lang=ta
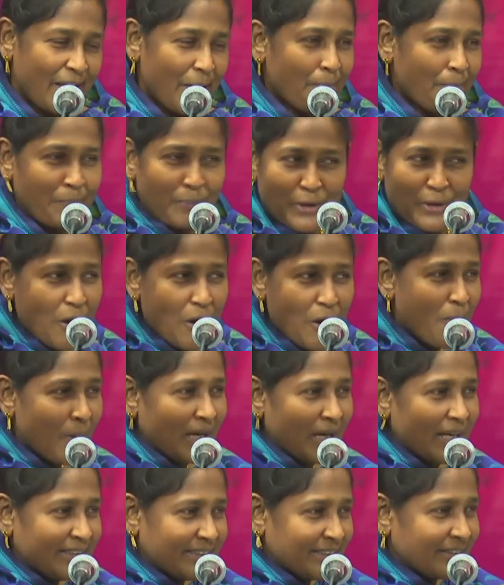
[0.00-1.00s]
எப்படியோ
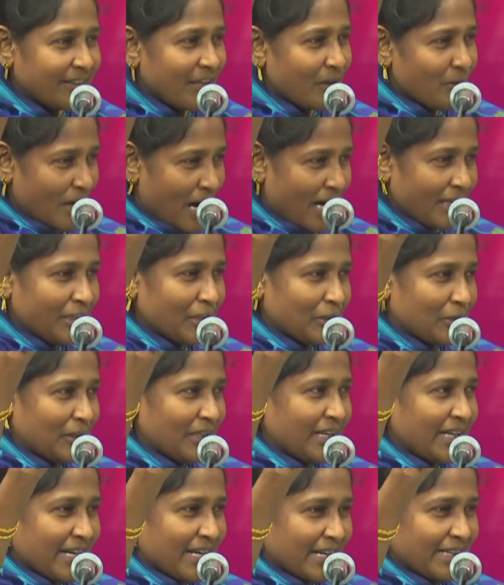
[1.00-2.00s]
வழி தவறி ஒரு
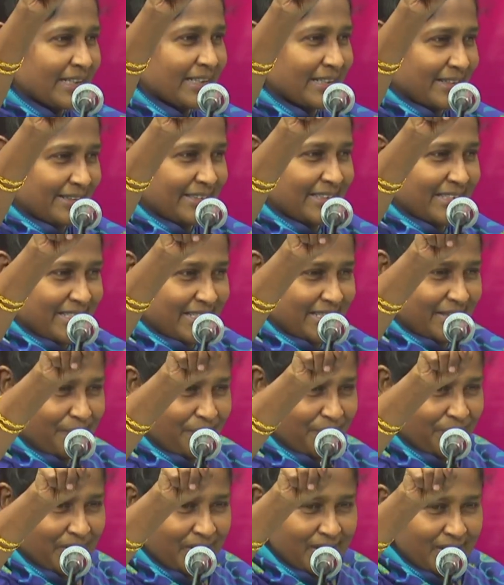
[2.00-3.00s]
ஆட்டுக்குட்டி அங்கே இருந்துச்சு
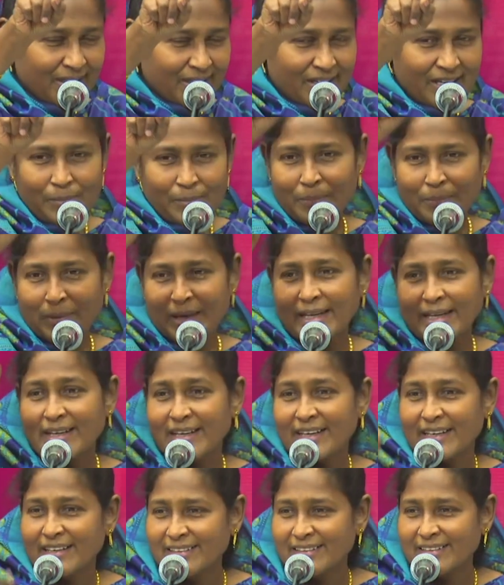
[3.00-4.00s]
அப்போ
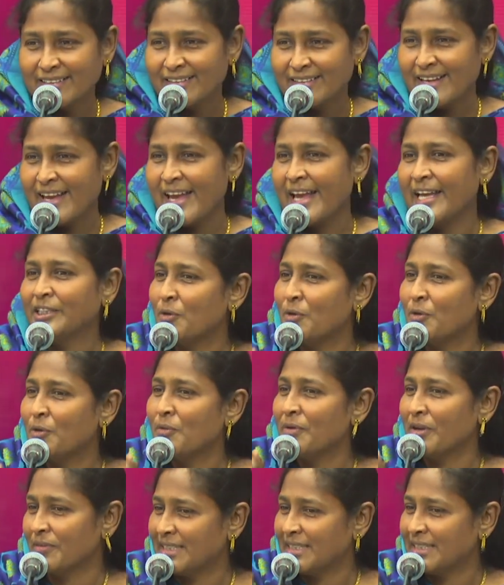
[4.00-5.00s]
பாருங்கள் ஏதோ
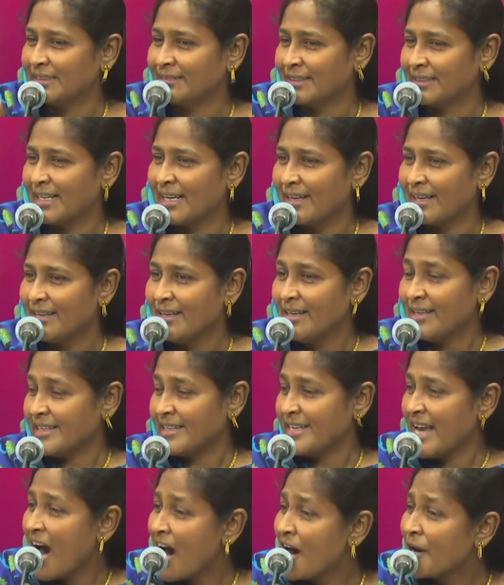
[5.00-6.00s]
ஒரு விதத்தில்
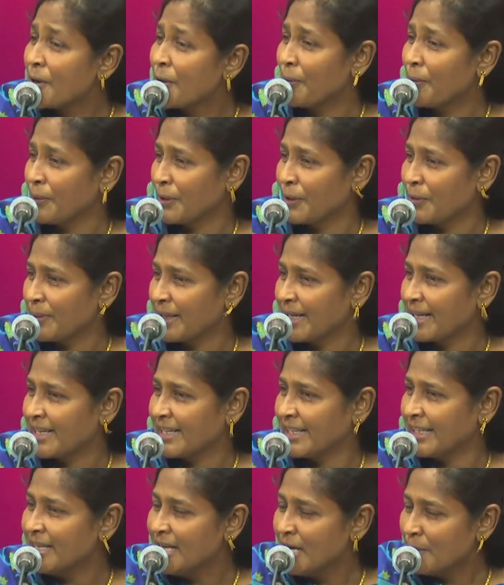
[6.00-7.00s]
யாரோ
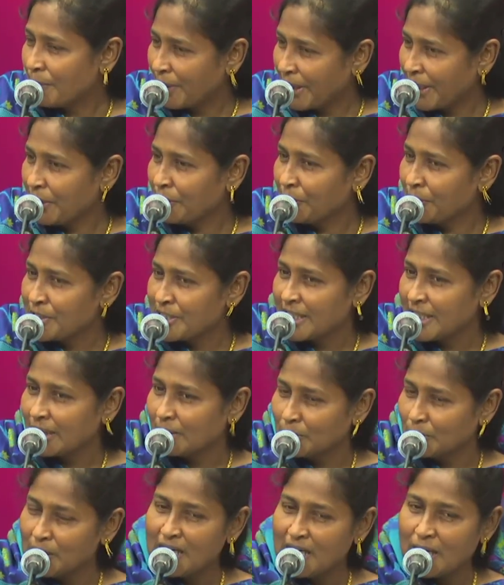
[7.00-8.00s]
ஒருவருக்கு
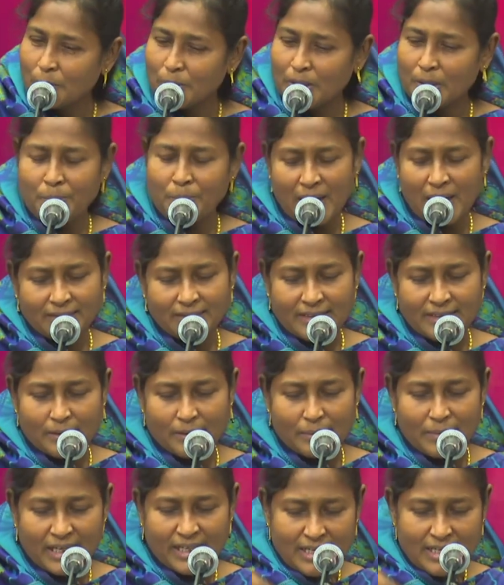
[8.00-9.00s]
பிரயோஜனம் உள்ள ஒரு
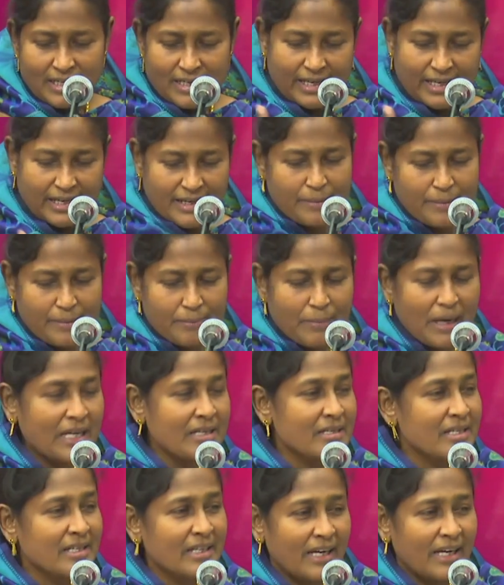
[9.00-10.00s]
பாத்திரமாய் என்னை
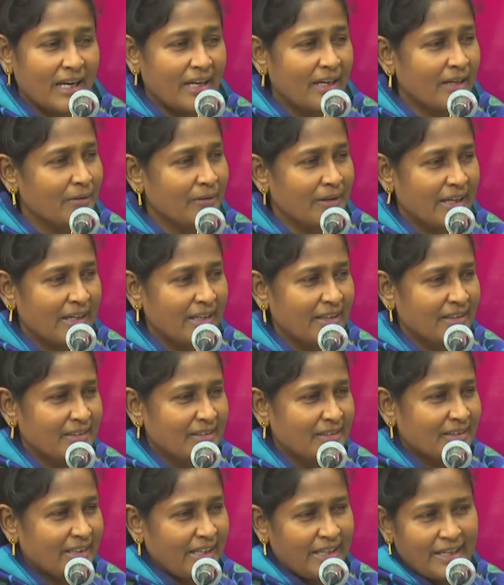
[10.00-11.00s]
மாற்றுங்க ஆண்டவரே
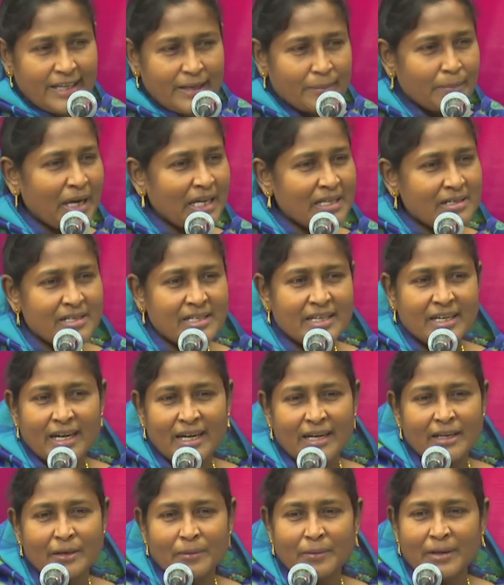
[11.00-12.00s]
என்னை மாற்றுங்க
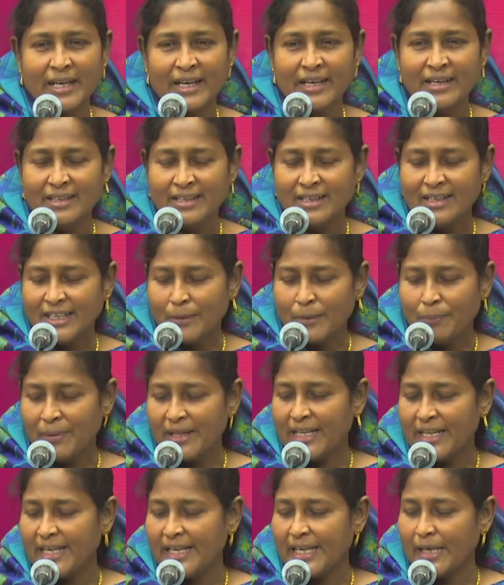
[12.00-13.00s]
ஆண்டவரே
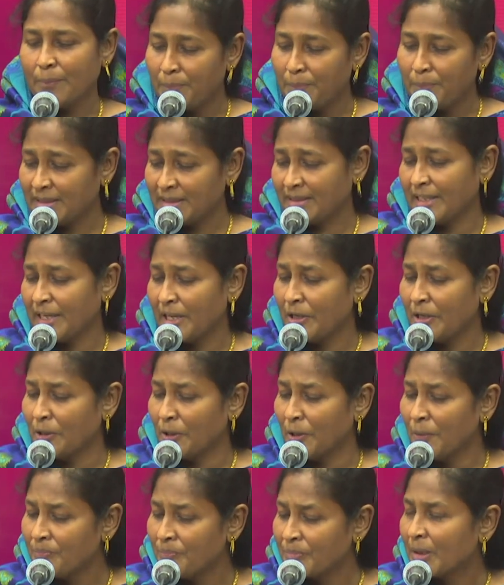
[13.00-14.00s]
இப்படி நீங்கள் எப்போ
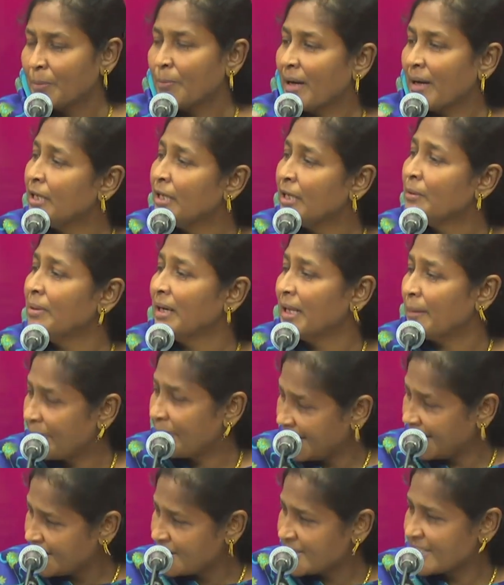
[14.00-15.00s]
தெரியும் பைபிளை
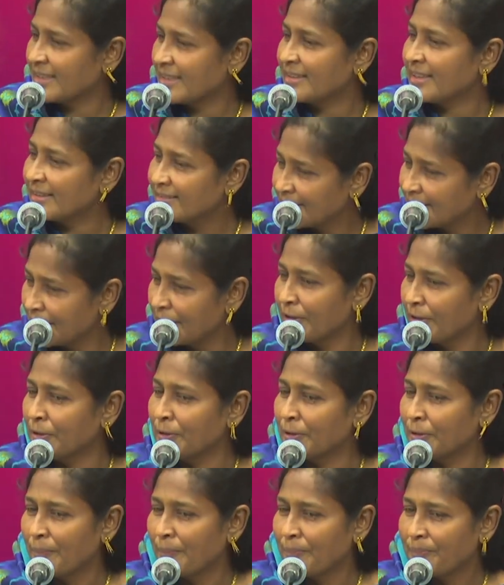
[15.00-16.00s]
படித்தாதான்
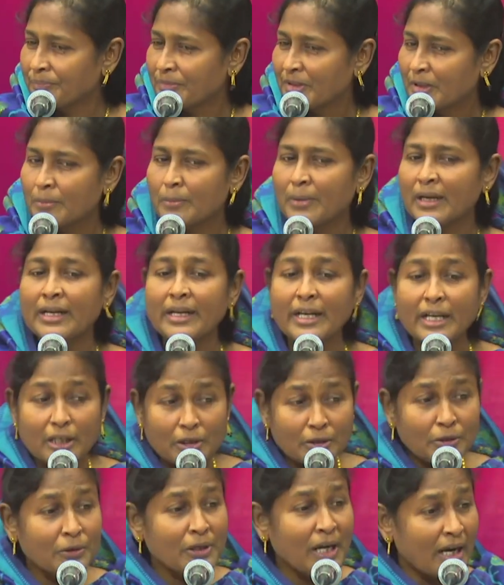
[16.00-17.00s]
தெரியும்
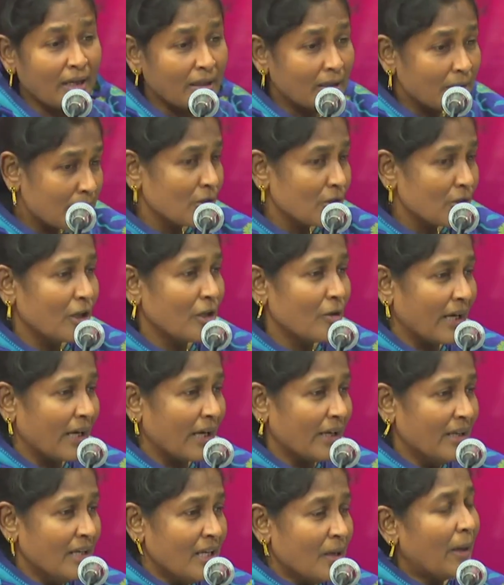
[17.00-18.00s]
மன்னிக்கணும்னு ஆண்டவர்
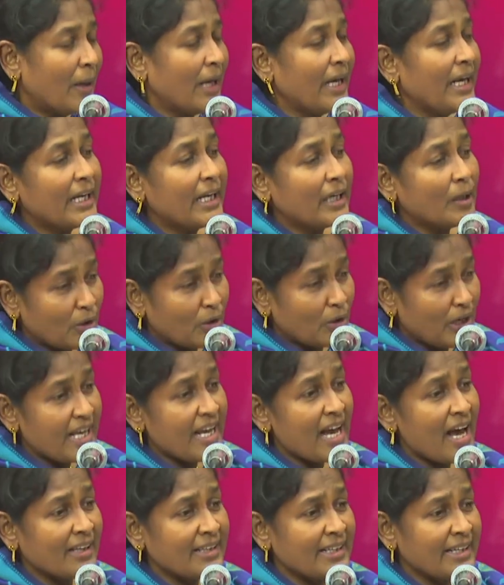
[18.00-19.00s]
சொல்லுவார் மன்னிக்க
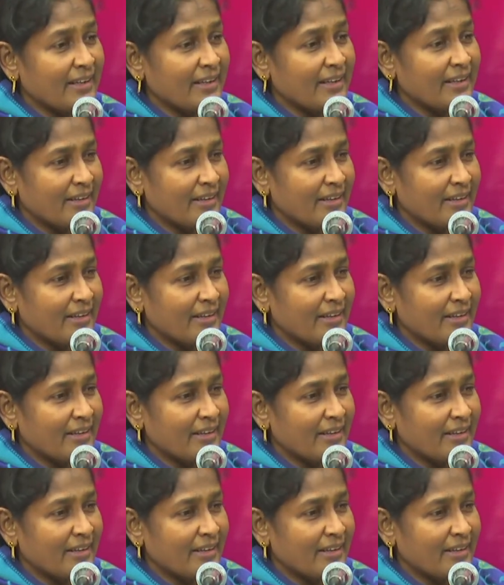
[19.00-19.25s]
முடியாது